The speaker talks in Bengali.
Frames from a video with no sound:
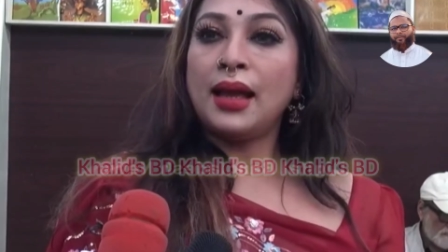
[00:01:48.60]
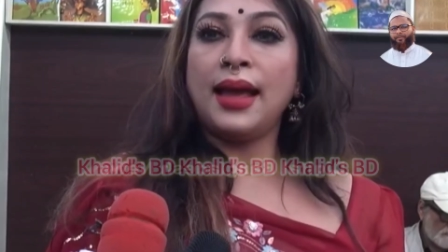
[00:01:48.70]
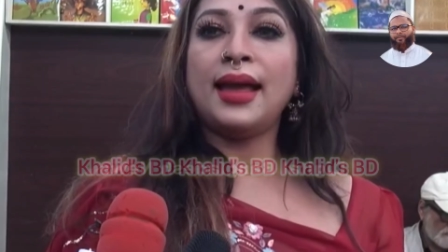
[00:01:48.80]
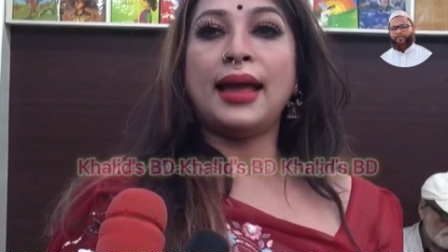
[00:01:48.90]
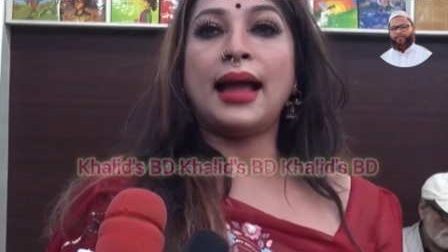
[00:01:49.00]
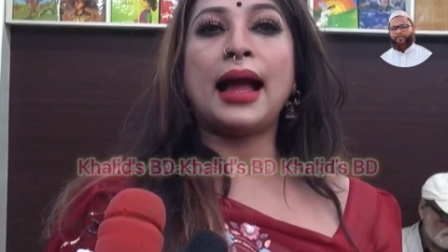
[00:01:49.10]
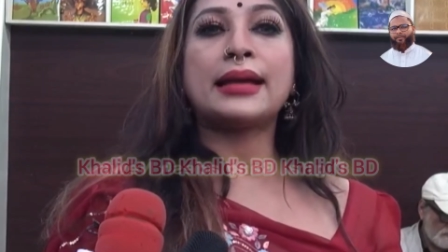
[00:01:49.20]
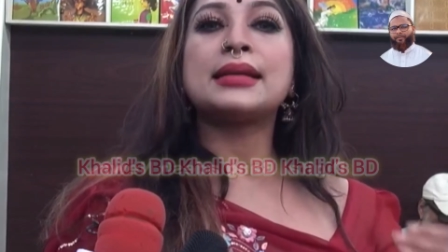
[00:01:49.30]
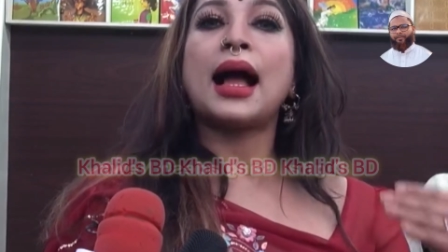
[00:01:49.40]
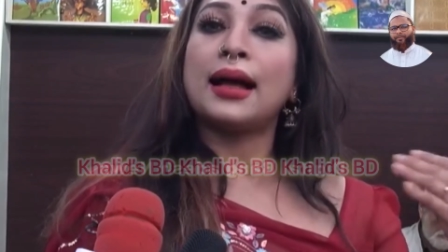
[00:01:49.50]
হ্যাঁ
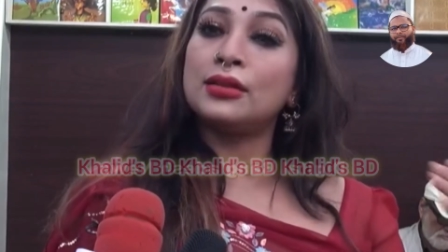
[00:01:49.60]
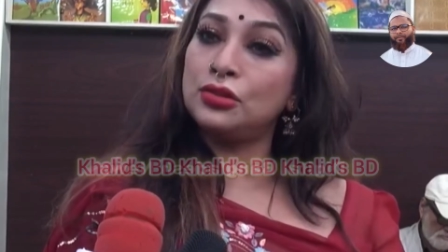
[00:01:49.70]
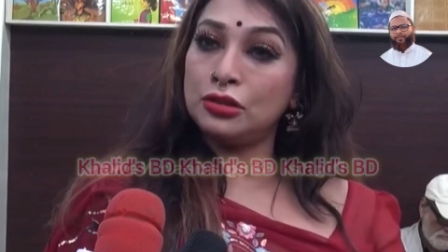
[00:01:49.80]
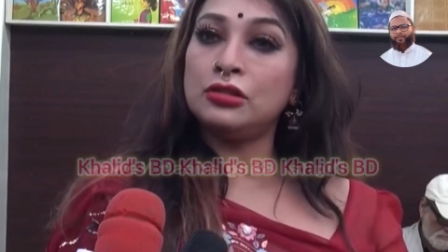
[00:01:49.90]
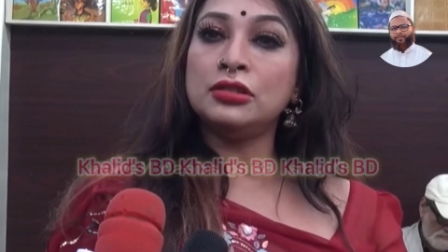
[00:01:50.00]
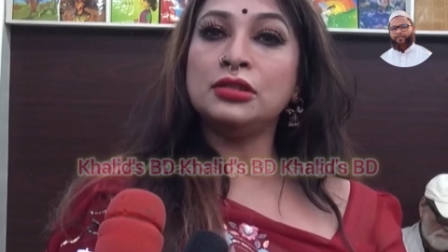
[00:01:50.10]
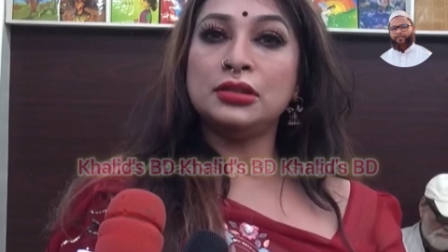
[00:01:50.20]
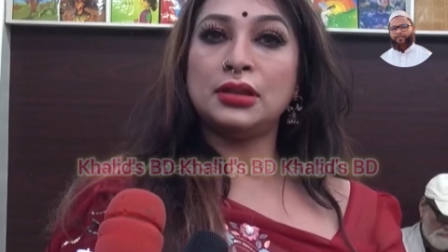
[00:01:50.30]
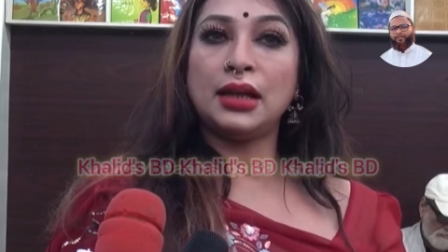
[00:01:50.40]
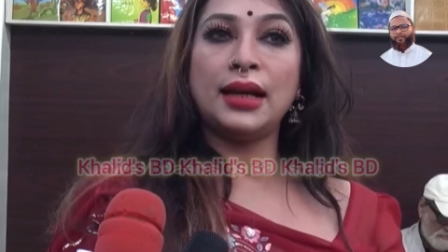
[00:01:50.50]
একটা আন্দোলন
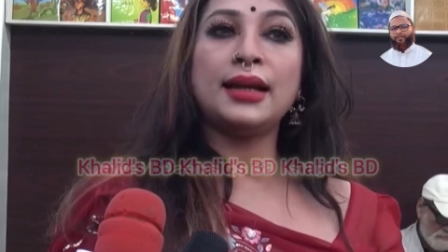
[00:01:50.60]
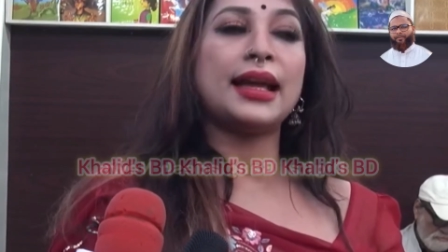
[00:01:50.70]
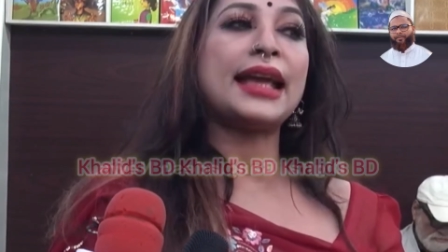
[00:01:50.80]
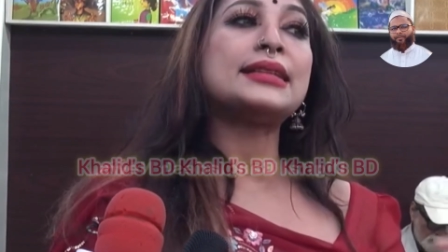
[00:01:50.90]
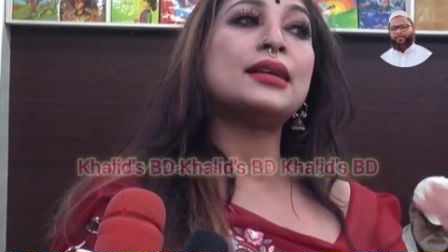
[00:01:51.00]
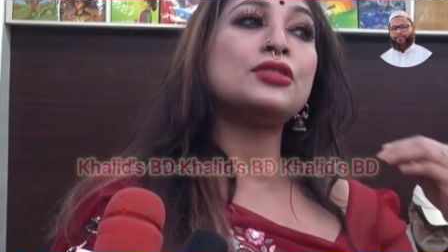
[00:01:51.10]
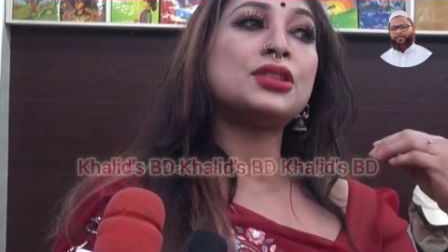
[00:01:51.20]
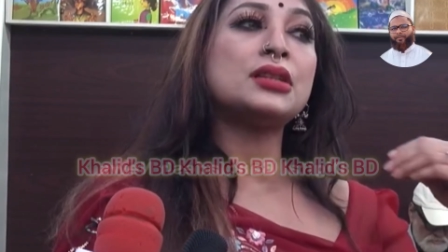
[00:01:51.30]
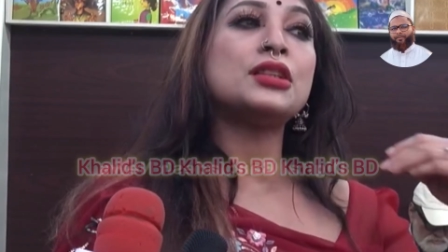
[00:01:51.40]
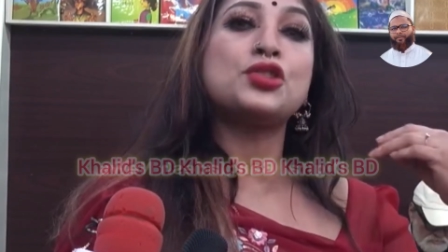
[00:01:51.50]
হ্যাঁ এটা
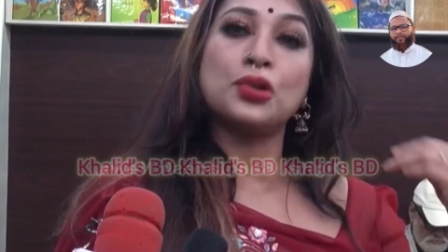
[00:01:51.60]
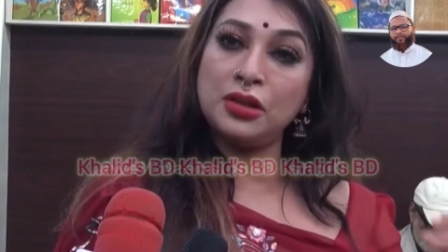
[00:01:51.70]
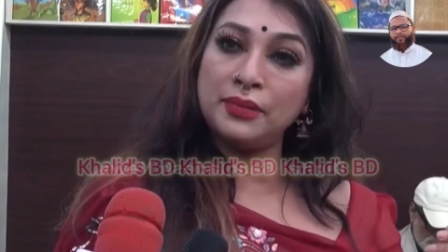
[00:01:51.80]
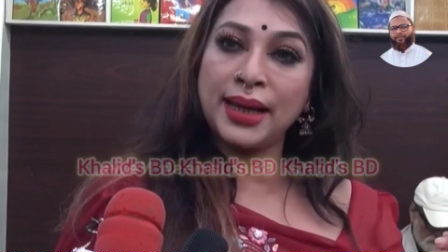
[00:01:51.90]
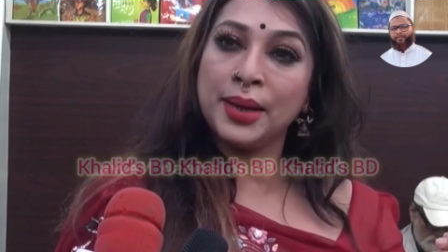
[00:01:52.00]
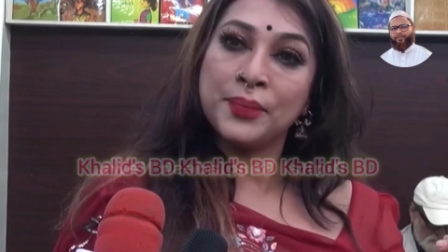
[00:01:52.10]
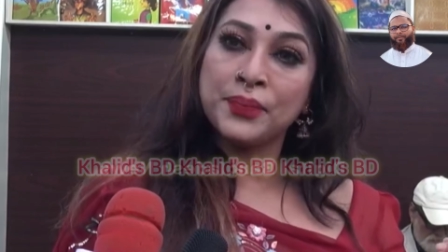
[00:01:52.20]
হচ্ছে যে চলবে